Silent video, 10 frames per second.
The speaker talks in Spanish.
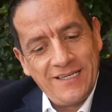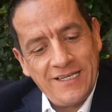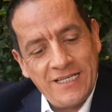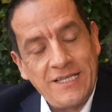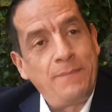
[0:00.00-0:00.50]

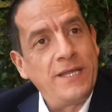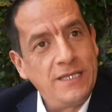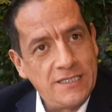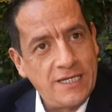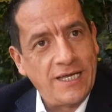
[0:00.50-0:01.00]
ese
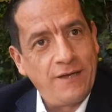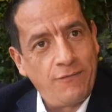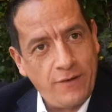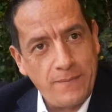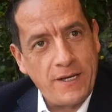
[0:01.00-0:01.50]
aprendizaje
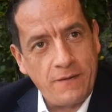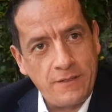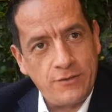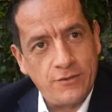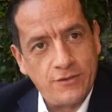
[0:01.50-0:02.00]
fue
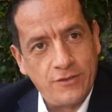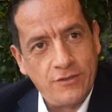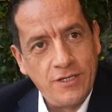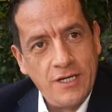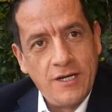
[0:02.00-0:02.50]
maravilloso.
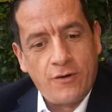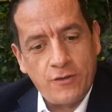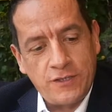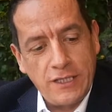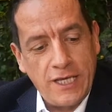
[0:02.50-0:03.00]

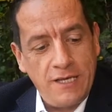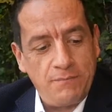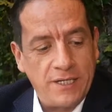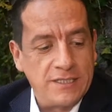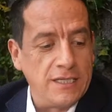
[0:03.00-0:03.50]
Cociné y
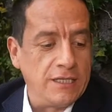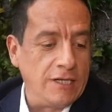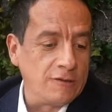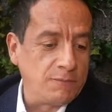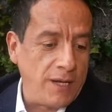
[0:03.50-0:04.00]
presenté
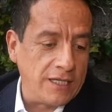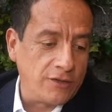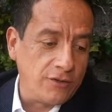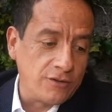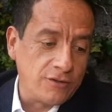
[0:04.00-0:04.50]
los
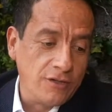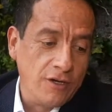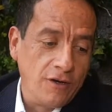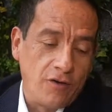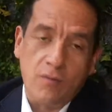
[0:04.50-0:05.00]
platos
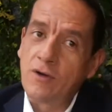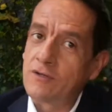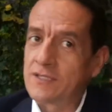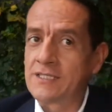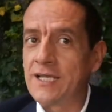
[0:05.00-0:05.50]
como
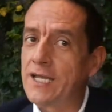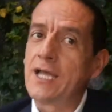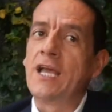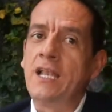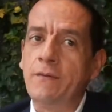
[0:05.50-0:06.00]
los que están
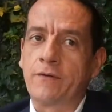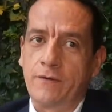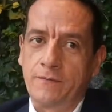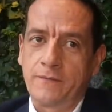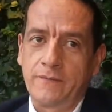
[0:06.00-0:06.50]
en el libro.
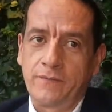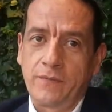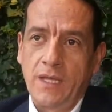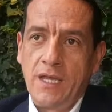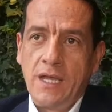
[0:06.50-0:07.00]

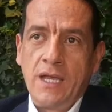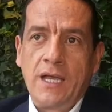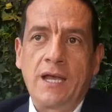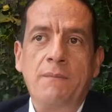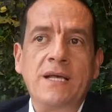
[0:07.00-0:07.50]

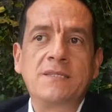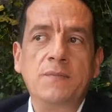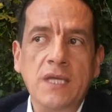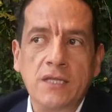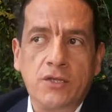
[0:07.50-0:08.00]
Jamás
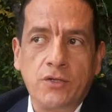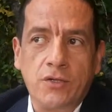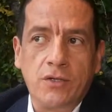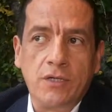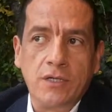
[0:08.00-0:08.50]
miento
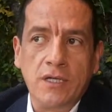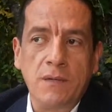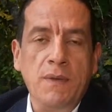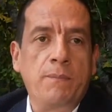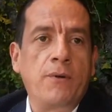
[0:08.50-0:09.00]
y
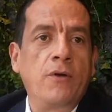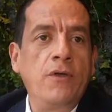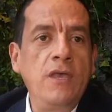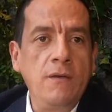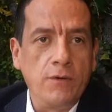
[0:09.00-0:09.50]
me
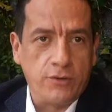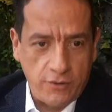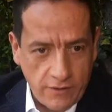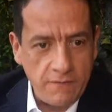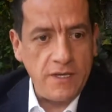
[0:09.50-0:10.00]
prohíbo
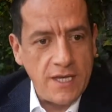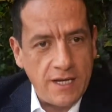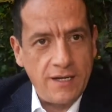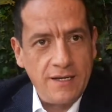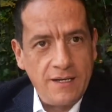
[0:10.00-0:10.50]

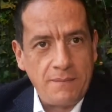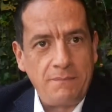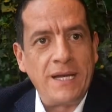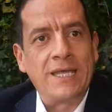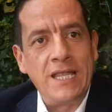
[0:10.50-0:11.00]
todavía
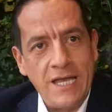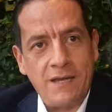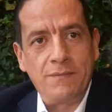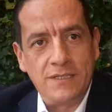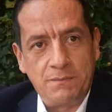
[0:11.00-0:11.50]
maquillar
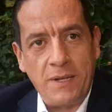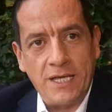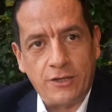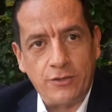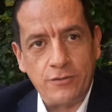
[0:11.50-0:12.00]
mis
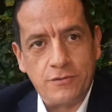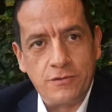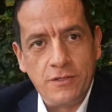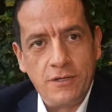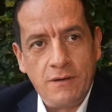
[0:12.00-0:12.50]
platos
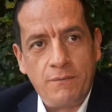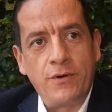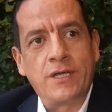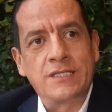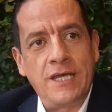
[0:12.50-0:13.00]

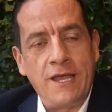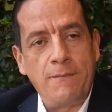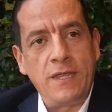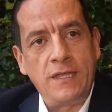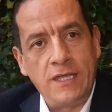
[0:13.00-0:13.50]
porque estaría
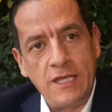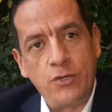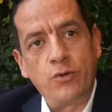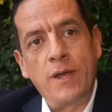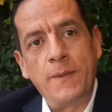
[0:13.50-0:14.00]

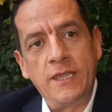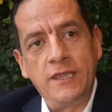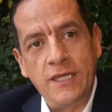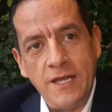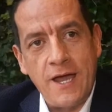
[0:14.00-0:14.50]
vendiendo una
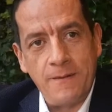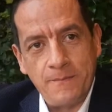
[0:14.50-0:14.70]
mentira